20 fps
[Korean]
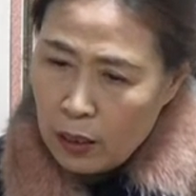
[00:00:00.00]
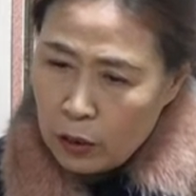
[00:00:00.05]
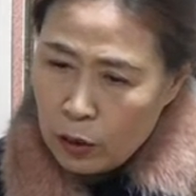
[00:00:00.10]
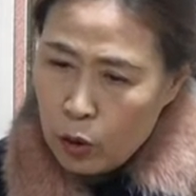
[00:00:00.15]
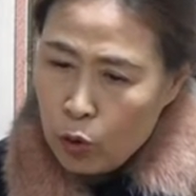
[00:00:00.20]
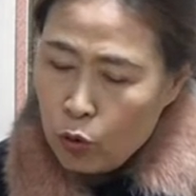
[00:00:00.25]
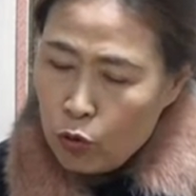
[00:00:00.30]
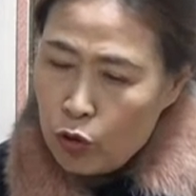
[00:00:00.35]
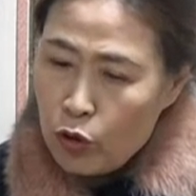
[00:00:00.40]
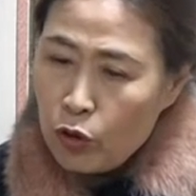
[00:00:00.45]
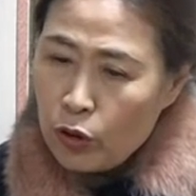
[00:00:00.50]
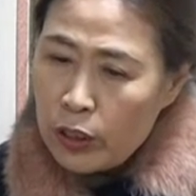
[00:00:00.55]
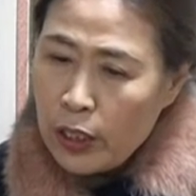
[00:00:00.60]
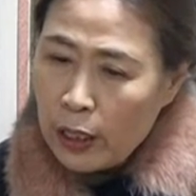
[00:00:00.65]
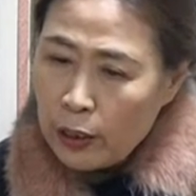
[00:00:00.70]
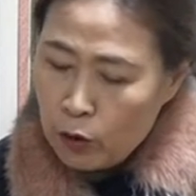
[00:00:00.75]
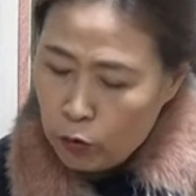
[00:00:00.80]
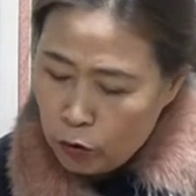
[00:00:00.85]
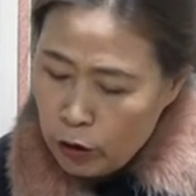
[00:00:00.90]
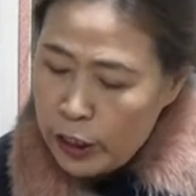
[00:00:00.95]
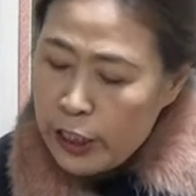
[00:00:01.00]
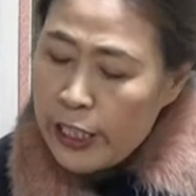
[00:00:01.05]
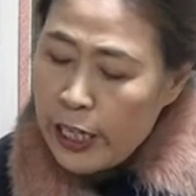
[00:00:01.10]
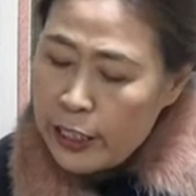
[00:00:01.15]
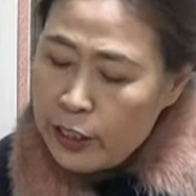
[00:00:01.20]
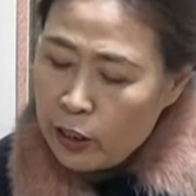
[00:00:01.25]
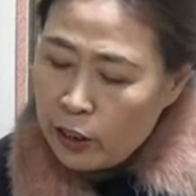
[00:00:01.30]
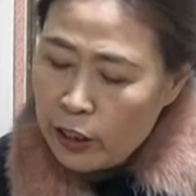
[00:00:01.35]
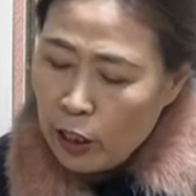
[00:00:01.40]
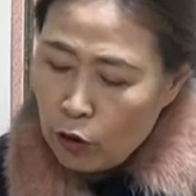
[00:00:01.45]
그리고 위로 그냥
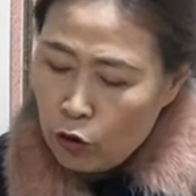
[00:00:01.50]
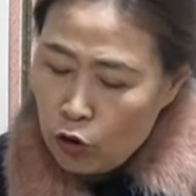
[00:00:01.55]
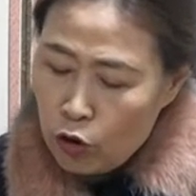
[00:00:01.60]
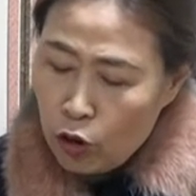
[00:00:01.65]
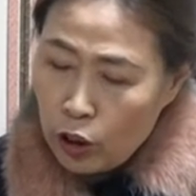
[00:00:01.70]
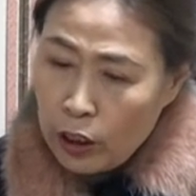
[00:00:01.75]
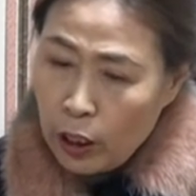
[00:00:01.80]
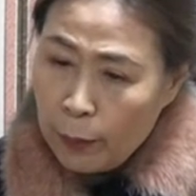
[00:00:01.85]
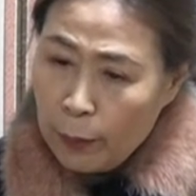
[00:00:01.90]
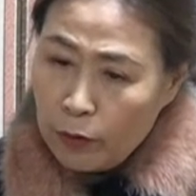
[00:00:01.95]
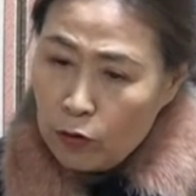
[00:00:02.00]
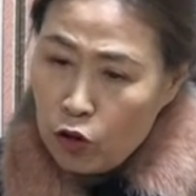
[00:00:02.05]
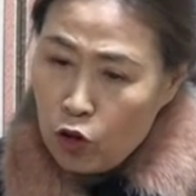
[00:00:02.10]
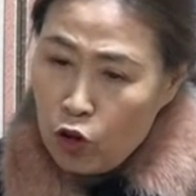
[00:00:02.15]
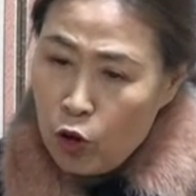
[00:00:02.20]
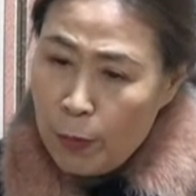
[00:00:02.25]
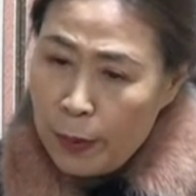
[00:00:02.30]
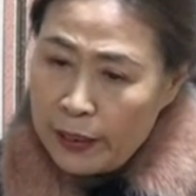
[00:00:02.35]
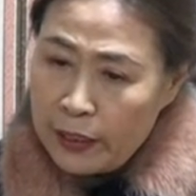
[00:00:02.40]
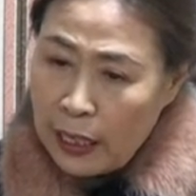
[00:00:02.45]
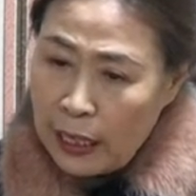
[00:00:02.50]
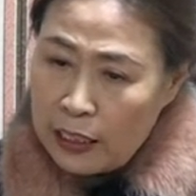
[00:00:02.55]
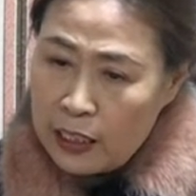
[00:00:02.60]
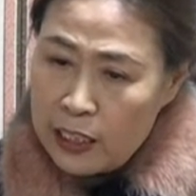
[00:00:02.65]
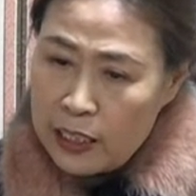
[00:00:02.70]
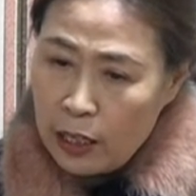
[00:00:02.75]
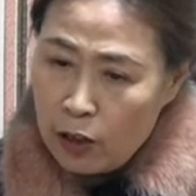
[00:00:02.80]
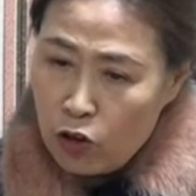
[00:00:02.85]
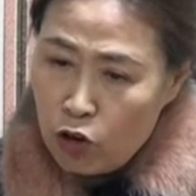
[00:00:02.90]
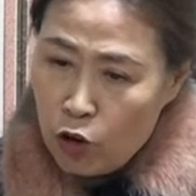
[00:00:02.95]
의지해서 그냥 위로 이렇게, 위로만
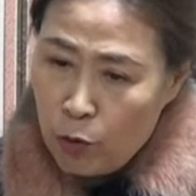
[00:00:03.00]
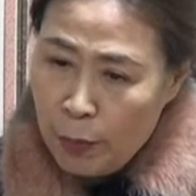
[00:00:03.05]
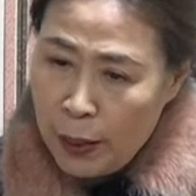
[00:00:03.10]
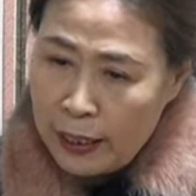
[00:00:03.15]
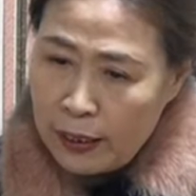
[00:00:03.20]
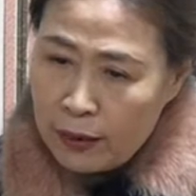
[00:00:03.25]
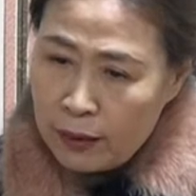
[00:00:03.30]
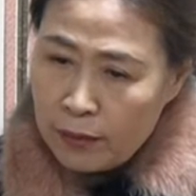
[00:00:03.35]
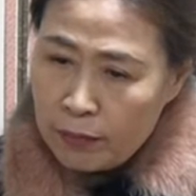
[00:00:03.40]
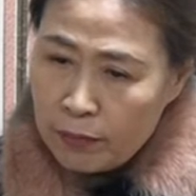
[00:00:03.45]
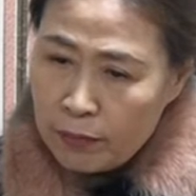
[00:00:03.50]
당기세요. 위로만.